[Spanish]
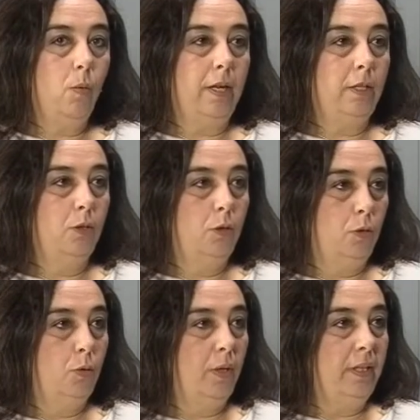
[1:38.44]
cuando
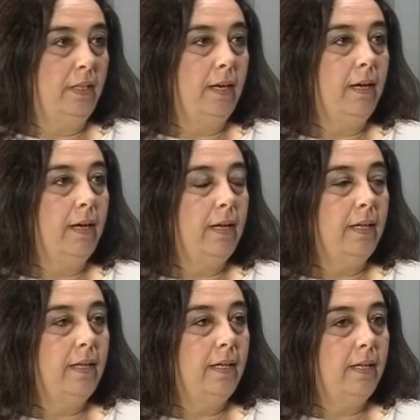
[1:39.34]
tú entras
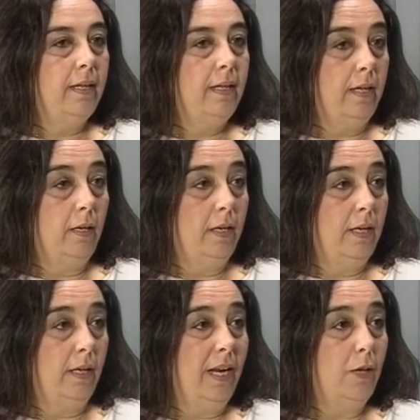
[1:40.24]
eh,
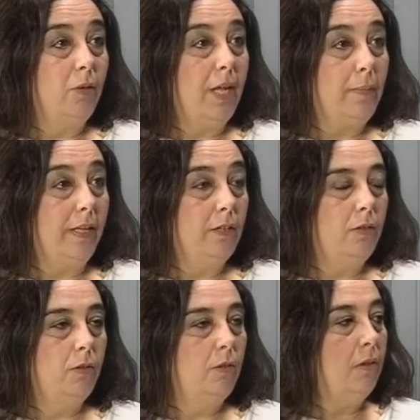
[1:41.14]
en, el
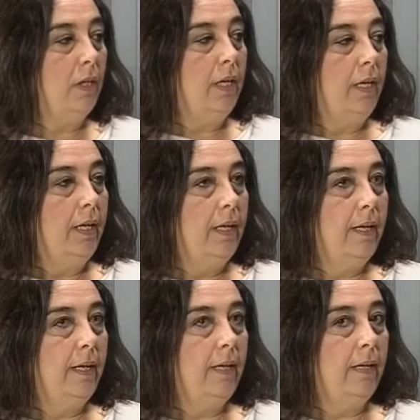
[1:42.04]
ayuntamiento,
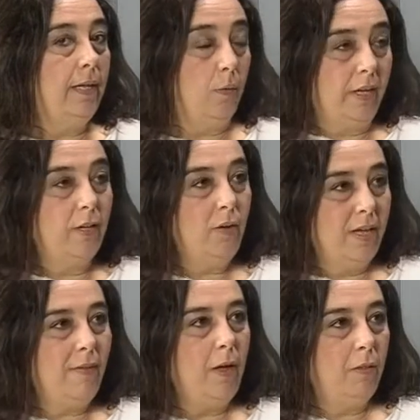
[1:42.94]
eh, y aunque yo he
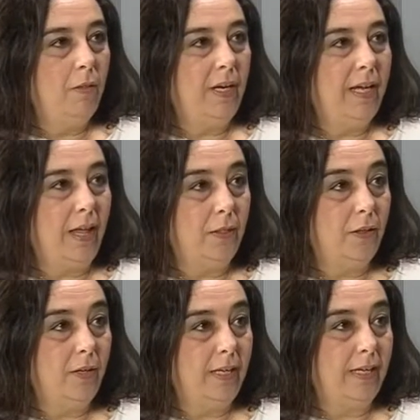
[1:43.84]
llevado
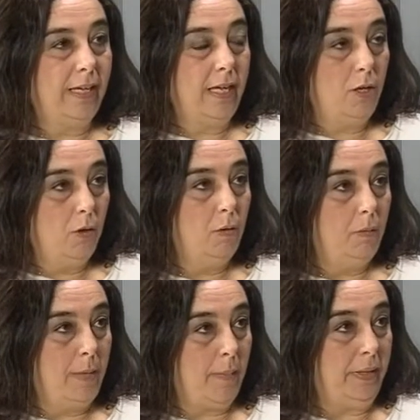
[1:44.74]
delegaciones que
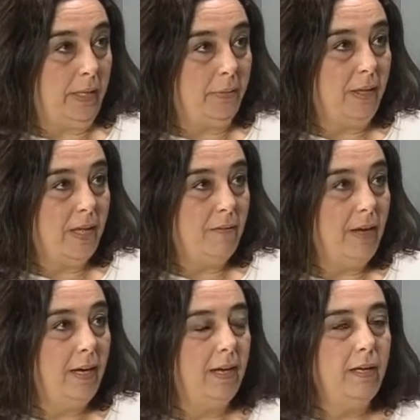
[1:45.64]
yo me apetecía
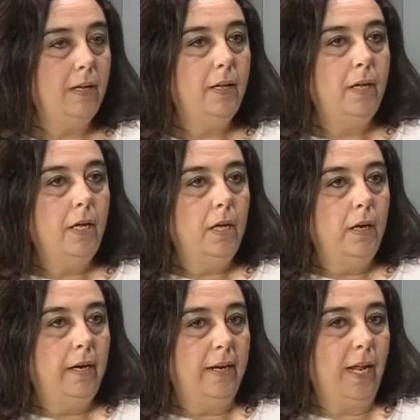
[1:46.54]
llevarlas,
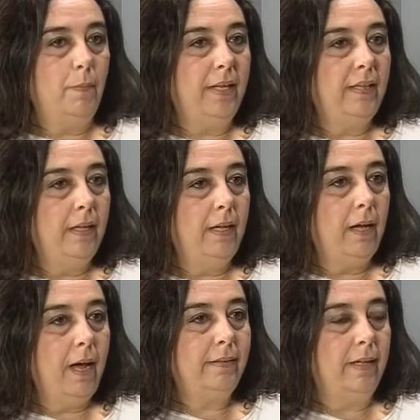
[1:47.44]

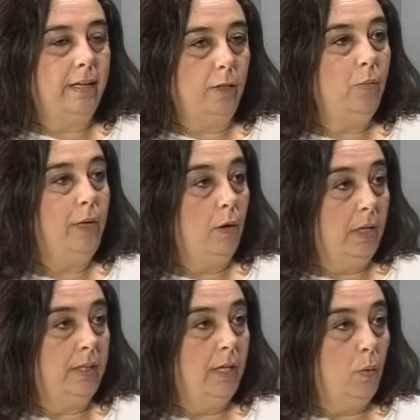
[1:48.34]
realmente hasta que tú ves lo
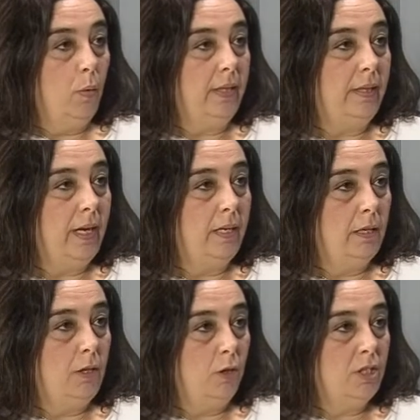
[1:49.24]
que te encuentras,
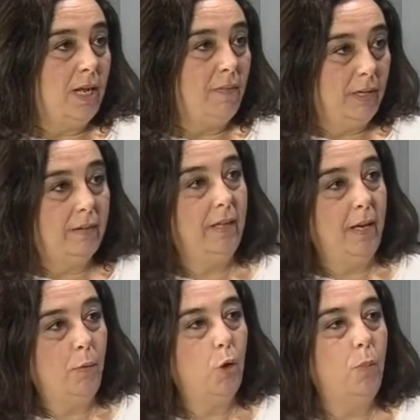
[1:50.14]
no sabes,
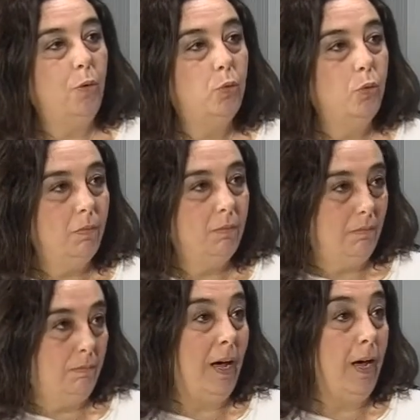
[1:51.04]
diremos, cómo tú
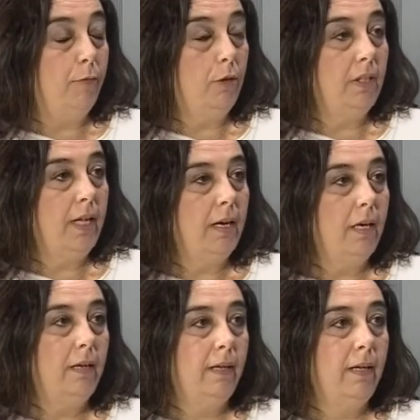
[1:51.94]
vas a
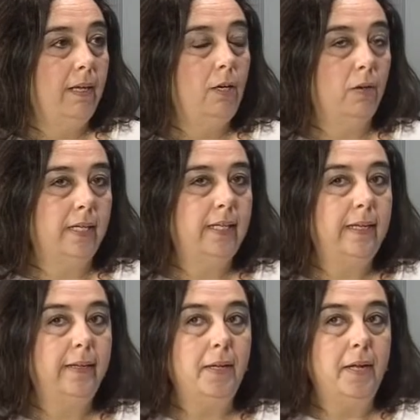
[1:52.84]
afrontar eh, lo que tienes.